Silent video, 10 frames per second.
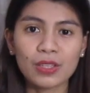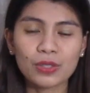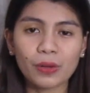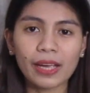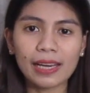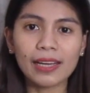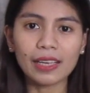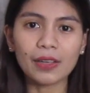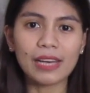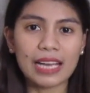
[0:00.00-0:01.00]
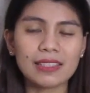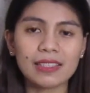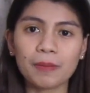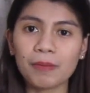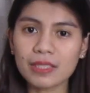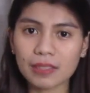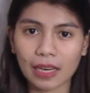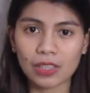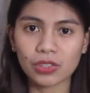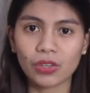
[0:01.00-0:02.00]
So, kailan kayo last na
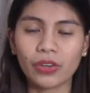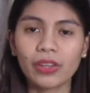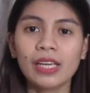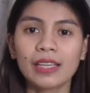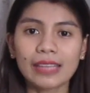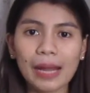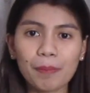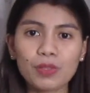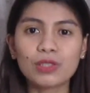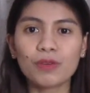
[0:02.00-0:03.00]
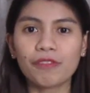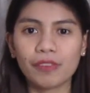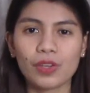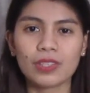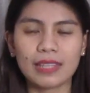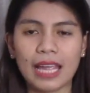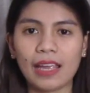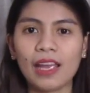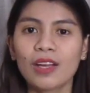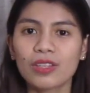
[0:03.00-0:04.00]
nag-menstruation, tapos yung first day.